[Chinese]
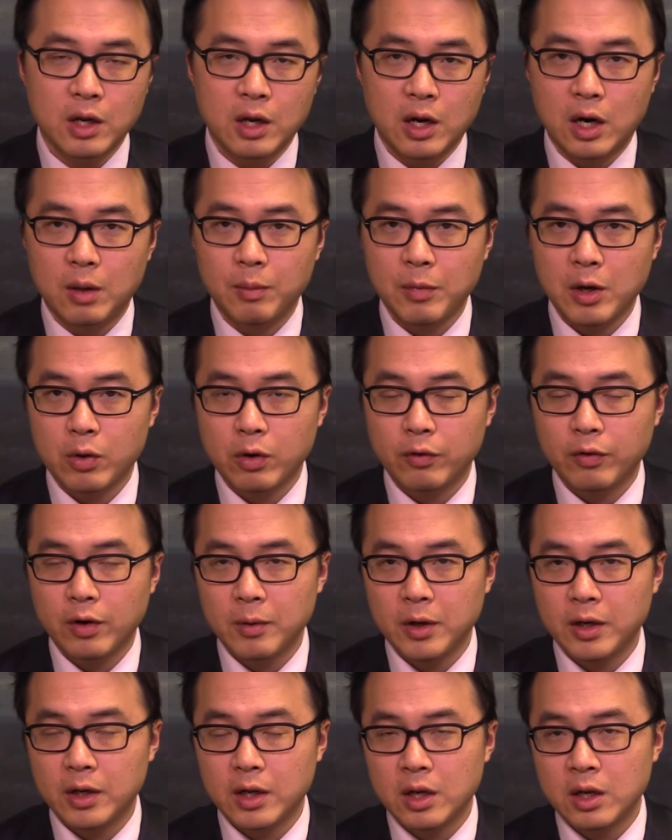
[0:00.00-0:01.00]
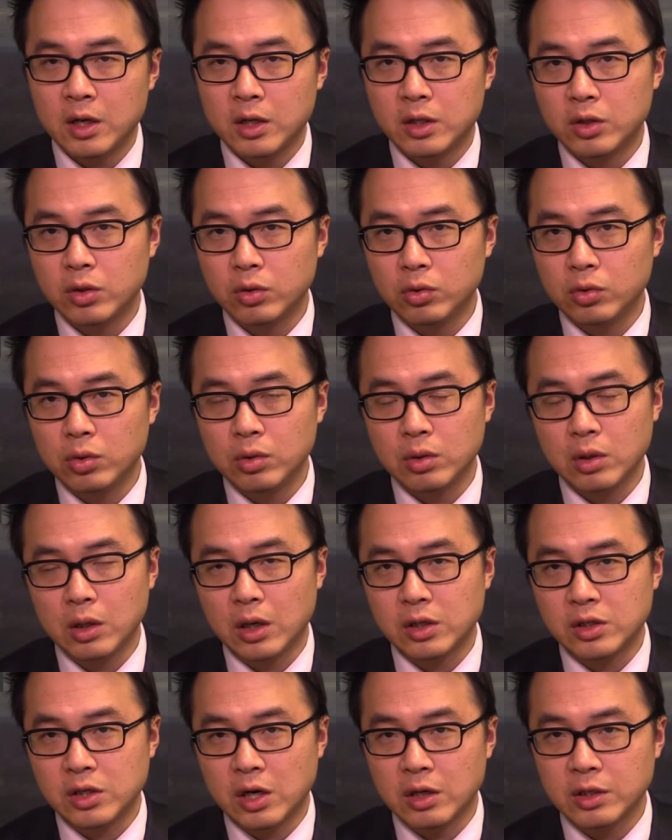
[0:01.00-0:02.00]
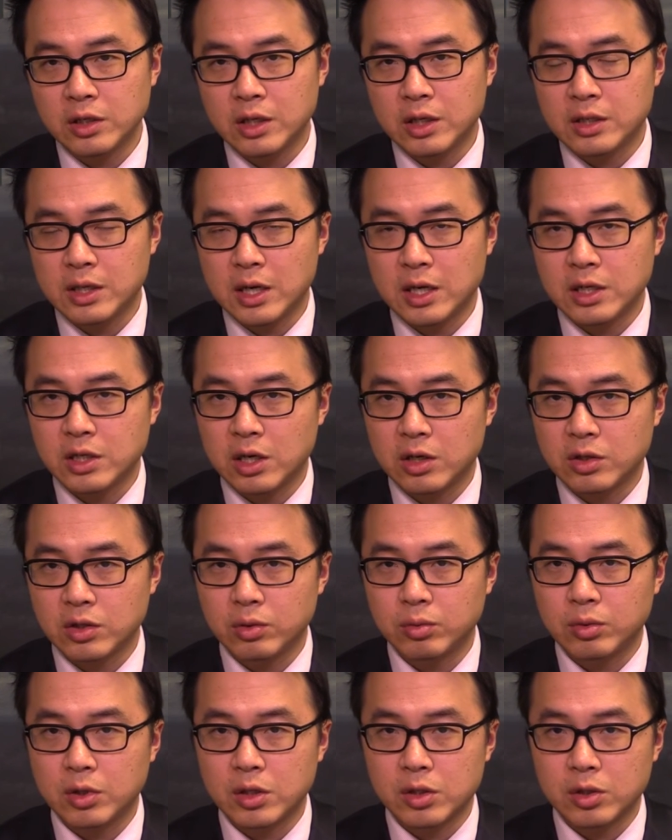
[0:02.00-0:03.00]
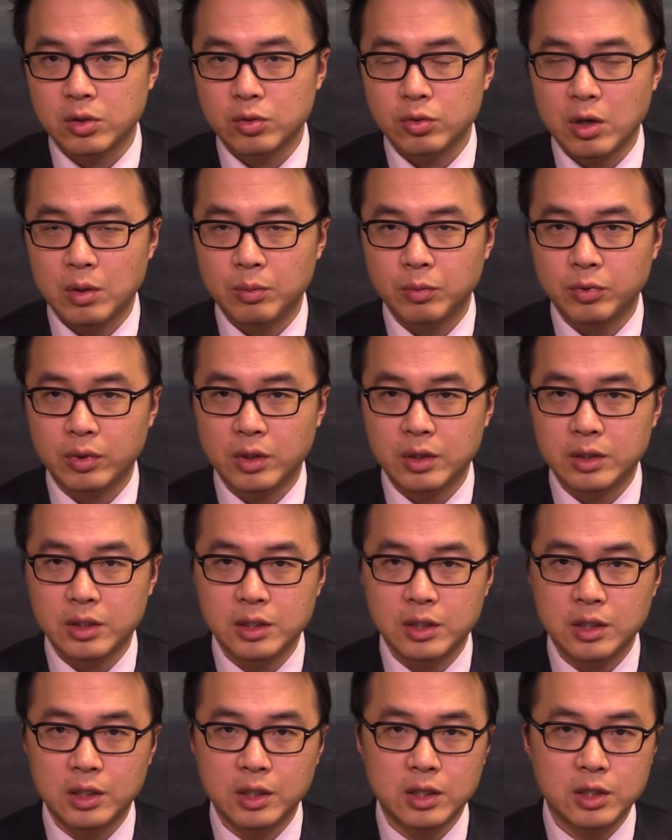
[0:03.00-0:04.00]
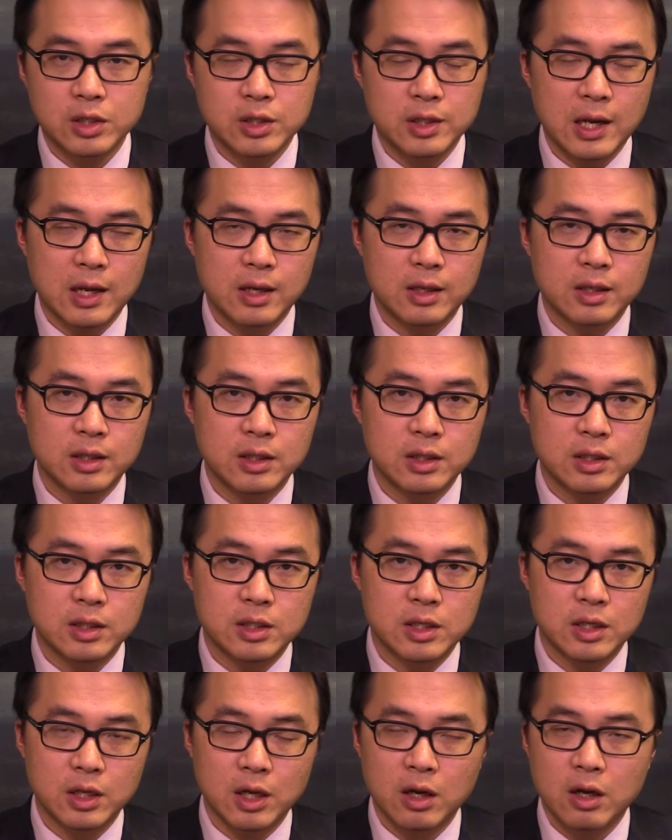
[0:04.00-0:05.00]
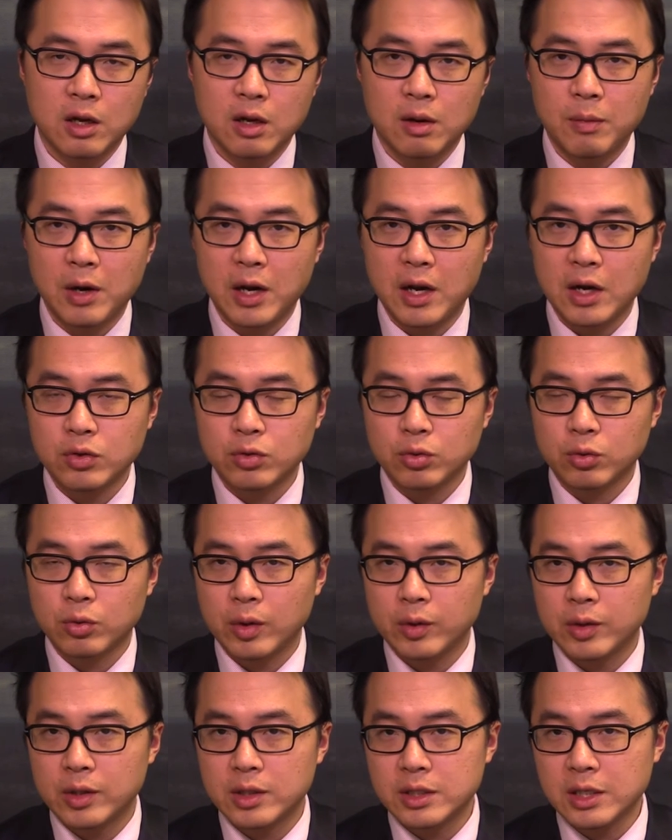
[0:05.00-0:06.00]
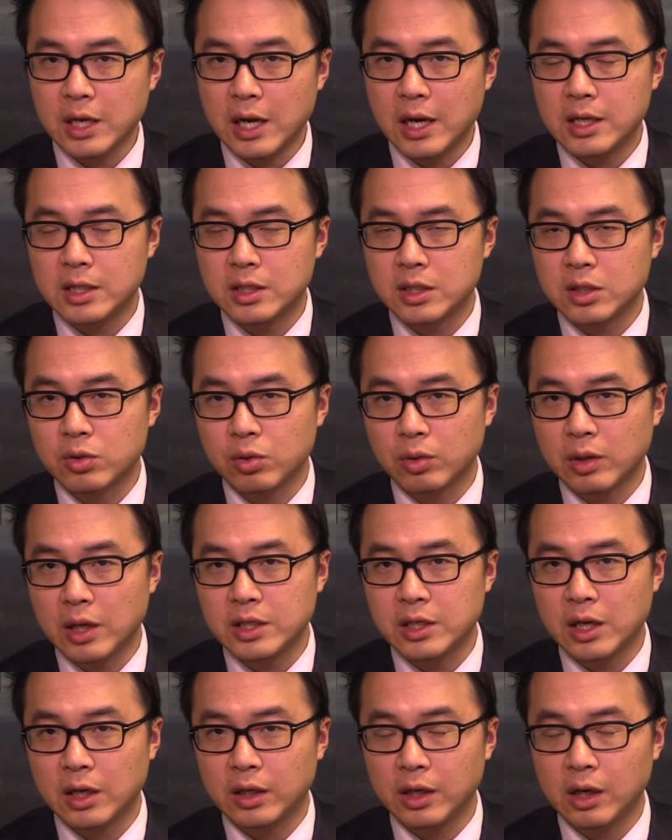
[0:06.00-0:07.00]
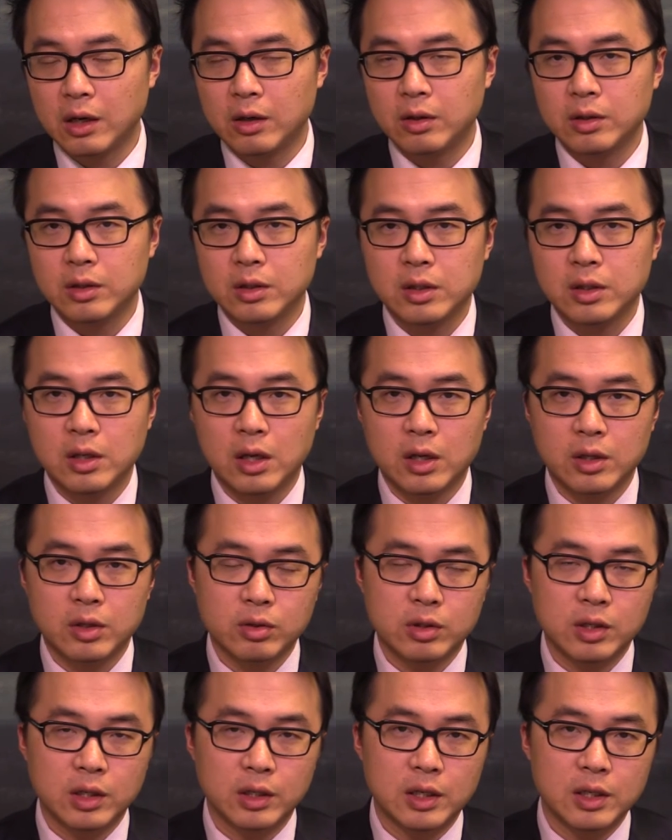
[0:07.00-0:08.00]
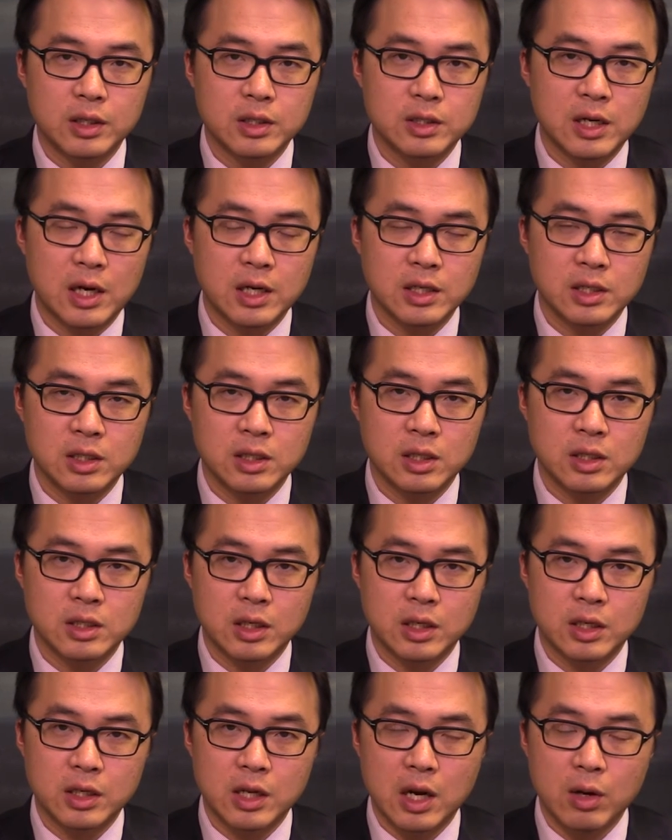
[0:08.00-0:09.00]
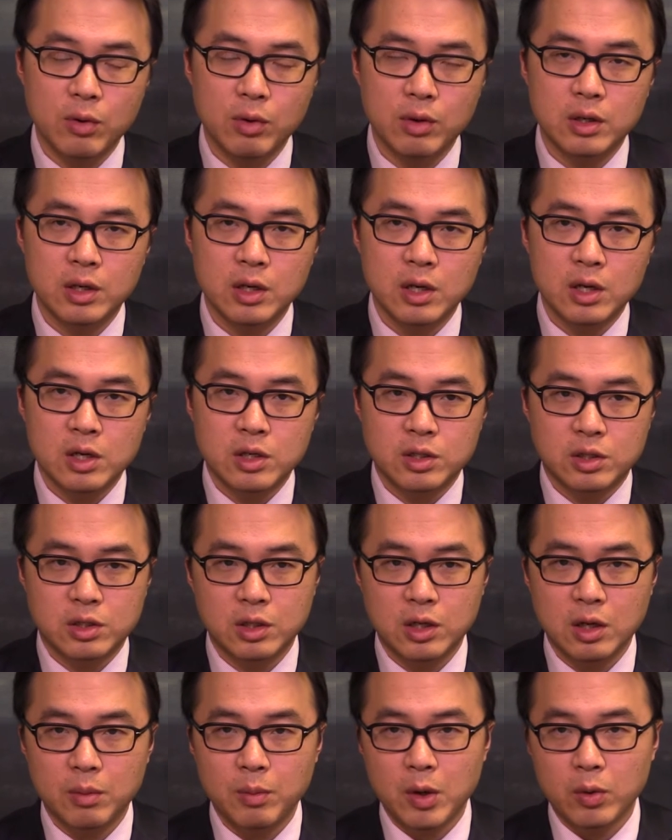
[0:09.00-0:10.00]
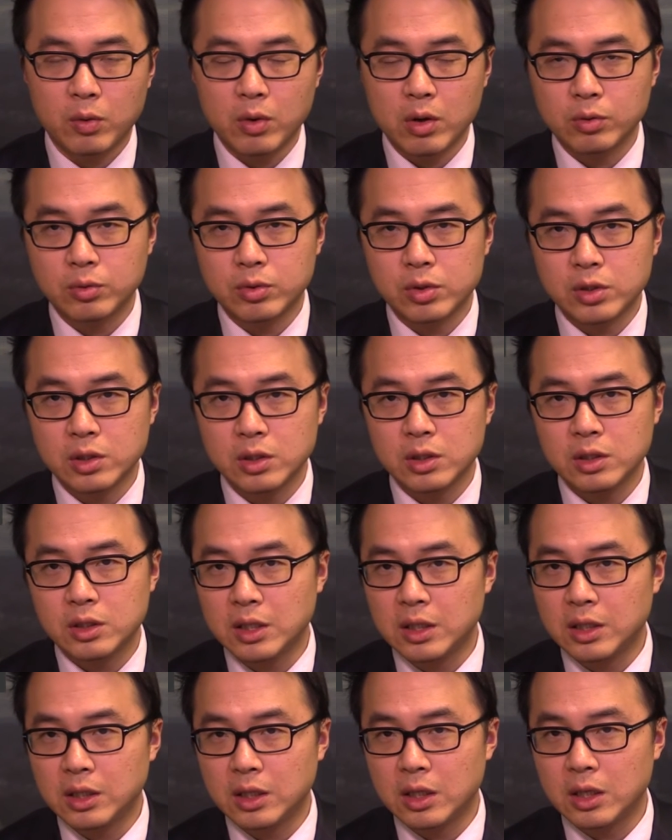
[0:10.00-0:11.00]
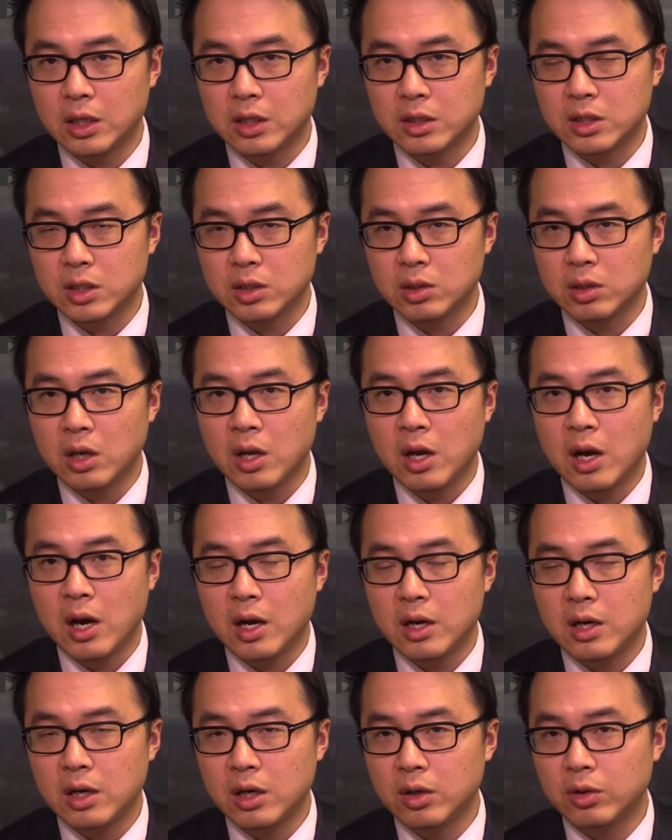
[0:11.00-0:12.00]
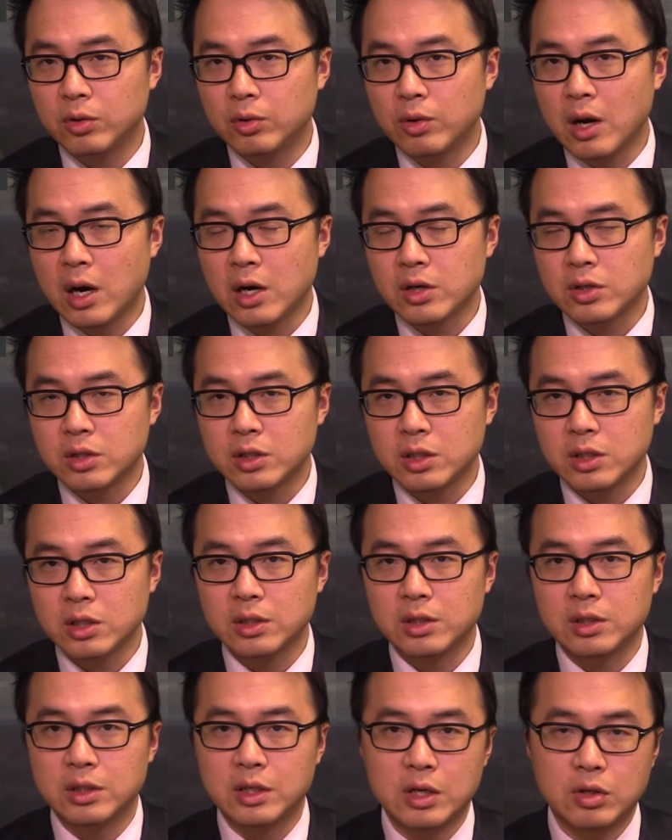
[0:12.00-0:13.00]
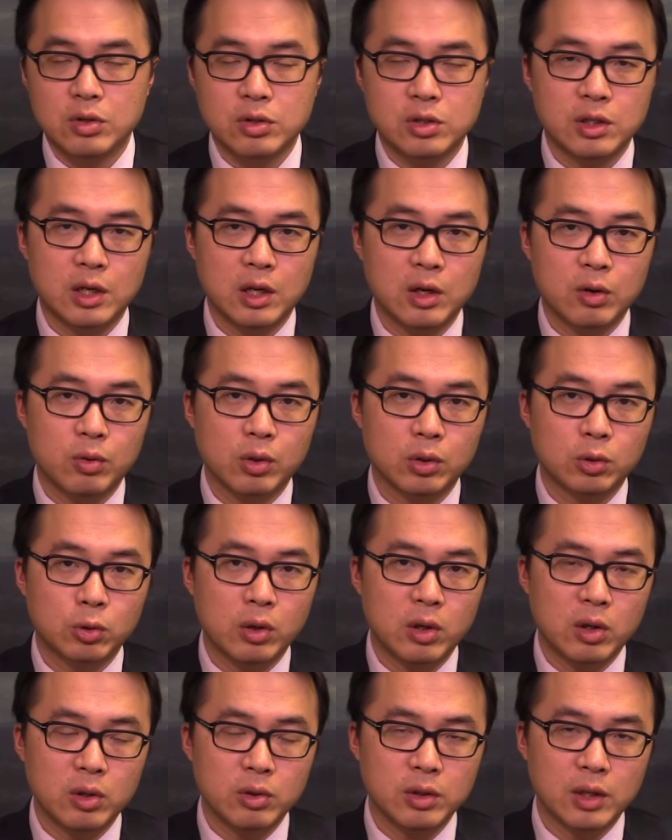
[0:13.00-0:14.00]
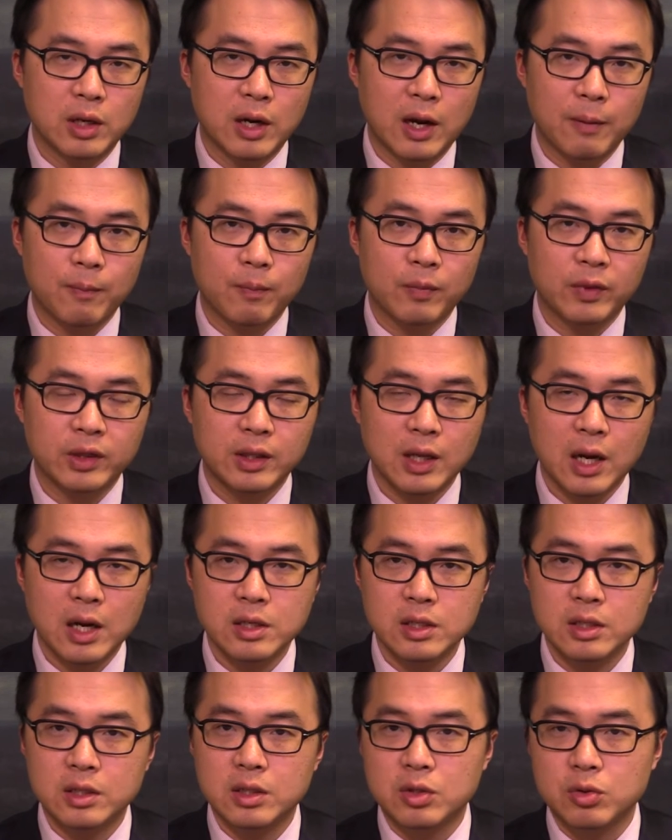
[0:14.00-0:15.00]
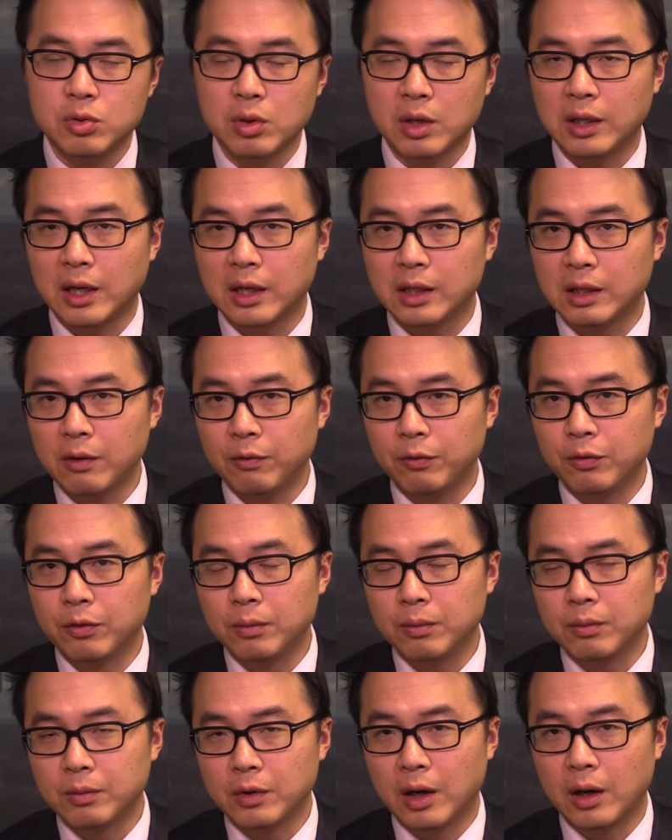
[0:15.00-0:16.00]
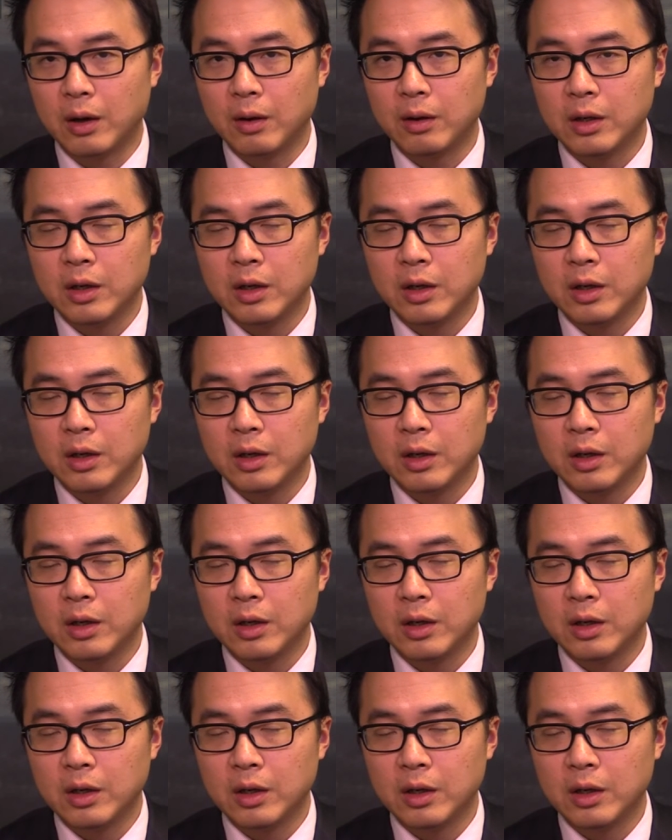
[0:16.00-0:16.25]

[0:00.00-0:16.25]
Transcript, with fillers: 而美国方面呢，由于啊朝鲜在上周五的时候宣布了进行核试验，以及呢美联储官员再一次出来强调啊有可能加息的这个言论，使得美国股市经历了自六月二十四日，也就是英国脱欧以来单日最大跌幅啊。